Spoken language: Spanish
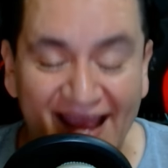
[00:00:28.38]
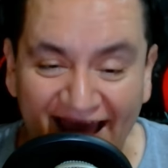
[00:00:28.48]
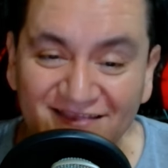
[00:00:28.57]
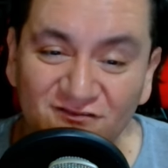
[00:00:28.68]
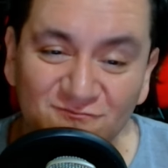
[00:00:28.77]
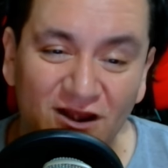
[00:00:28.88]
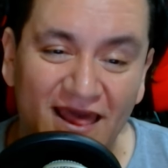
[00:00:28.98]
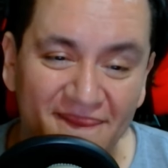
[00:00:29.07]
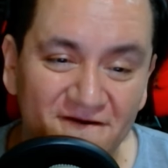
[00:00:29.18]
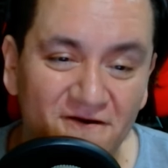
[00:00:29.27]
gatos
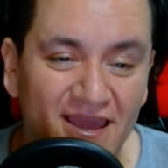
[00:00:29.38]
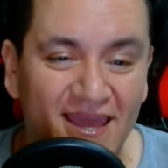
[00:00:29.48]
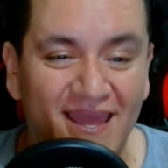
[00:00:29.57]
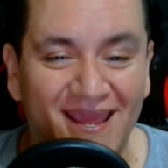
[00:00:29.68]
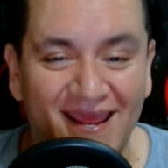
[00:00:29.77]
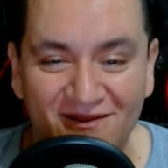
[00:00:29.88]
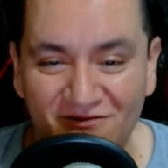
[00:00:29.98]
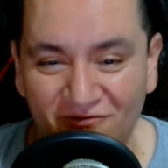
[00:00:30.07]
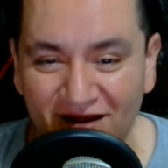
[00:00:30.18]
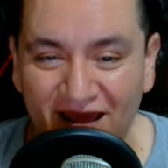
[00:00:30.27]
volando
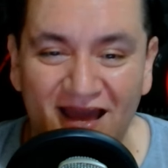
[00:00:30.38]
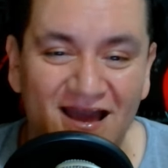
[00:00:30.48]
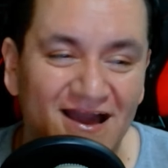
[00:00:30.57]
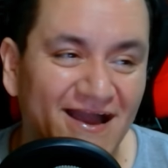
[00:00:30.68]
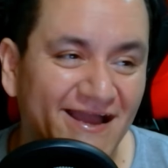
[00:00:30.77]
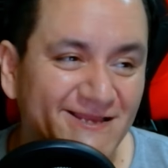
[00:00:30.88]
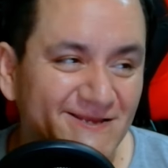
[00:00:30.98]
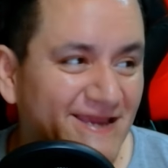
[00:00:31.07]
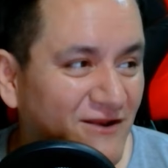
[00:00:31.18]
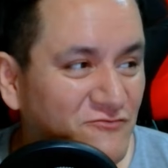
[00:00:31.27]
en una
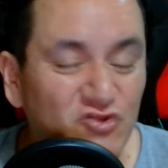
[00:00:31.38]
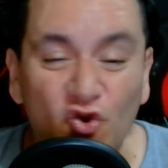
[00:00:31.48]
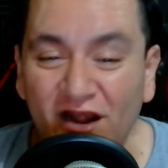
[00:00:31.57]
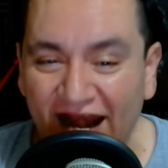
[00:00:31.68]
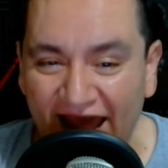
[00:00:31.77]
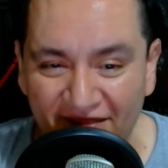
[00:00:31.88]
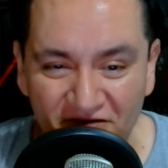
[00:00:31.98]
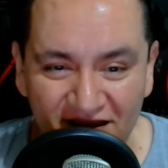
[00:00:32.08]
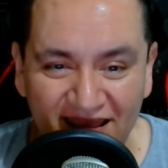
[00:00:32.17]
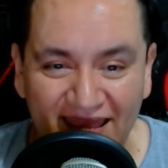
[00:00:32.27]
en un tornado